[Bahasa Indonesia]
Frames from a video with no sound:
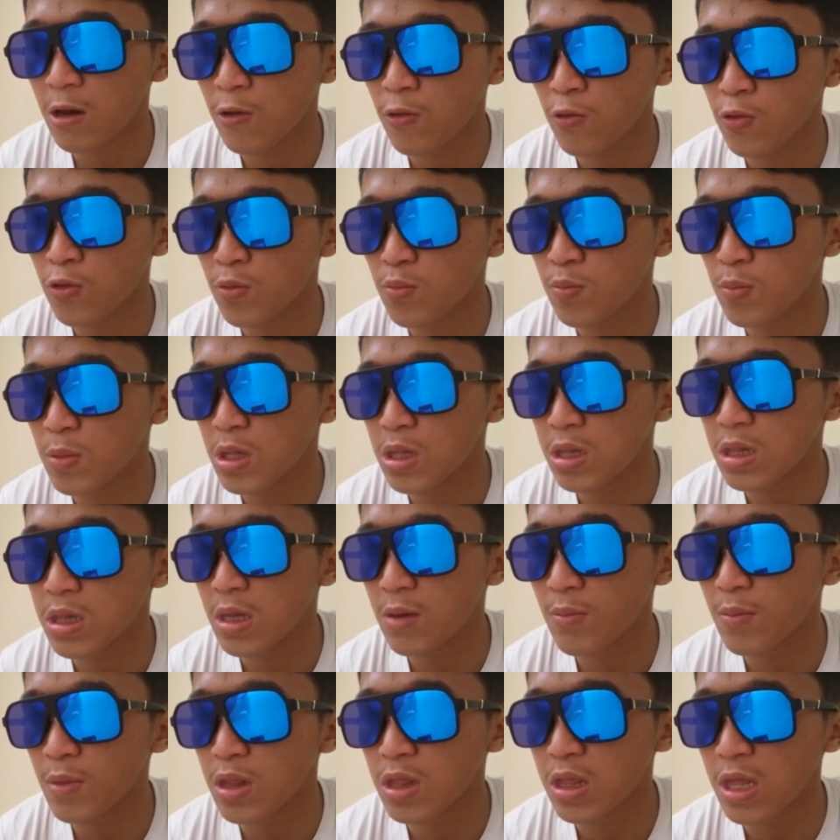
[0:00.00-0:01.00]
YouTube bisa
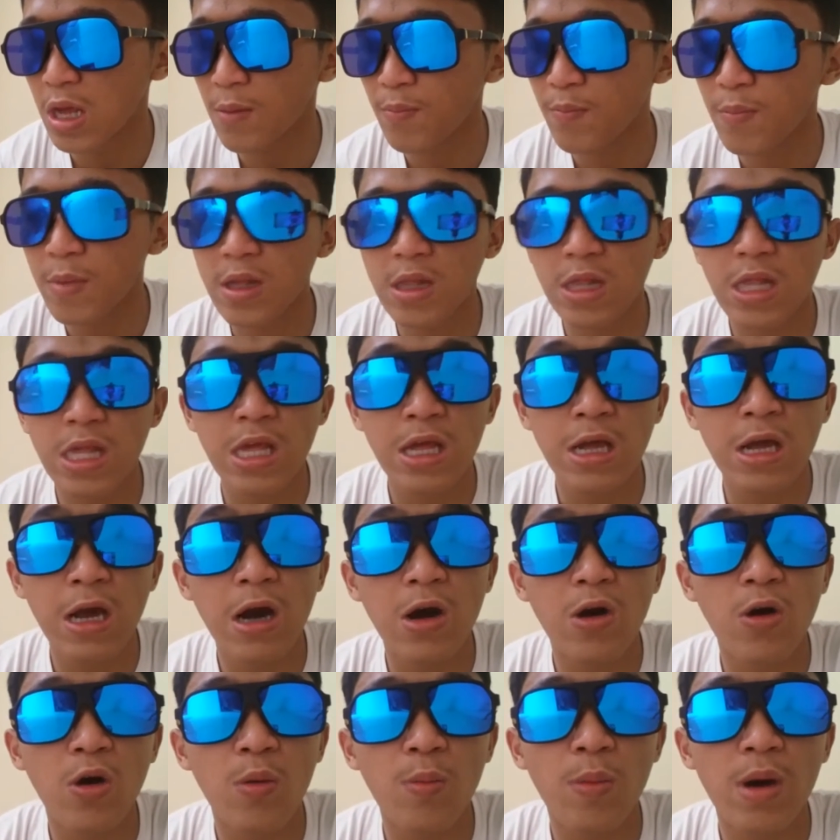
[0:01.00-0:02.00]
mencapai 3,9
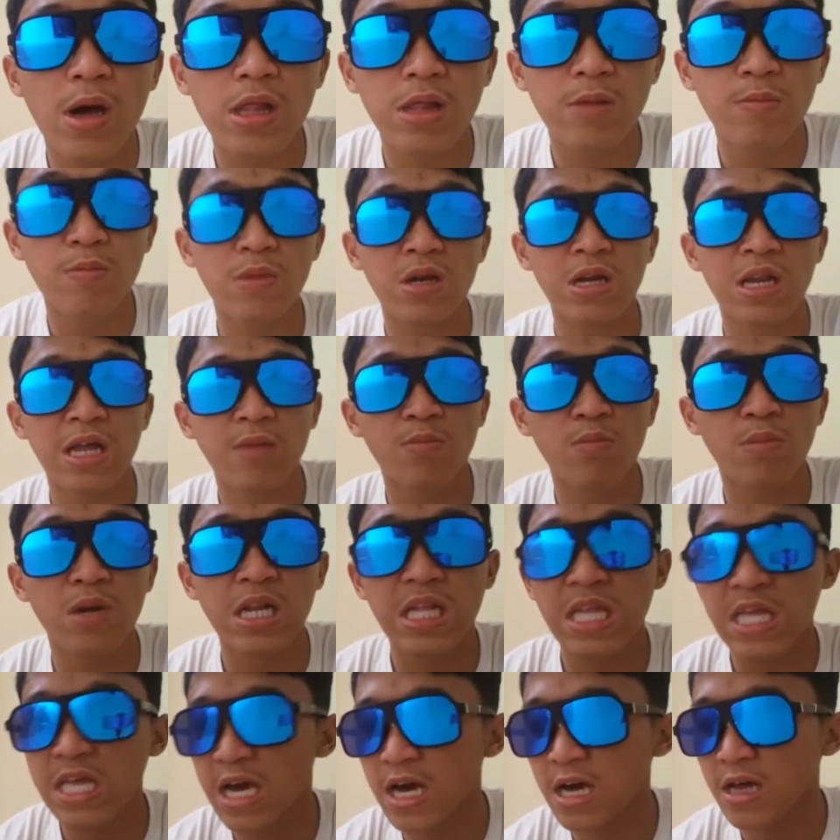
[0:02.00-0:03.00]

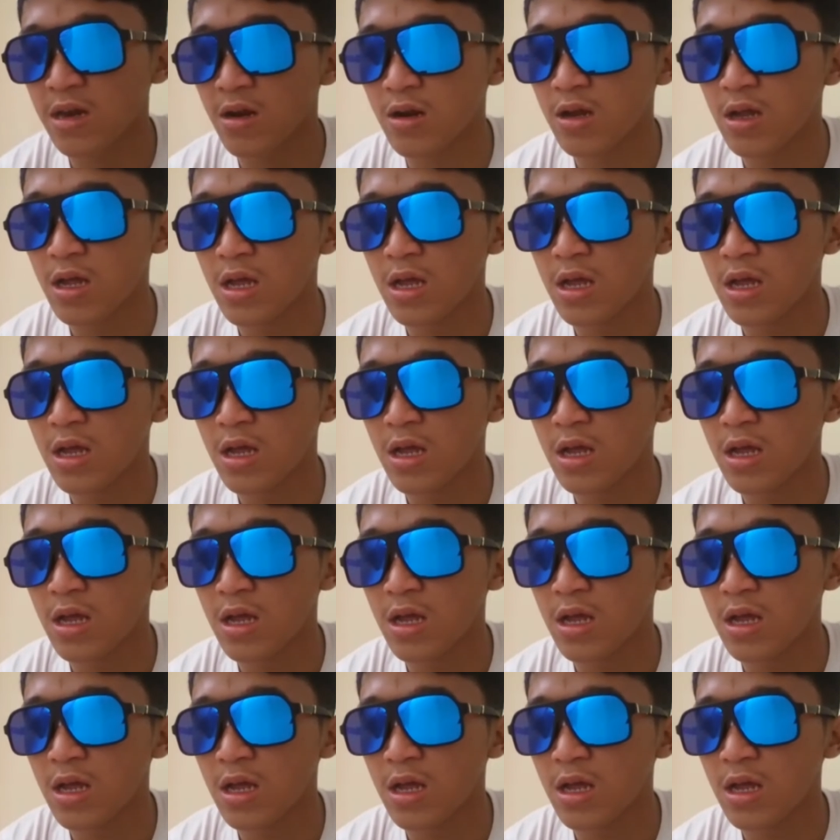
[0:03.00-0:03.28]
miliar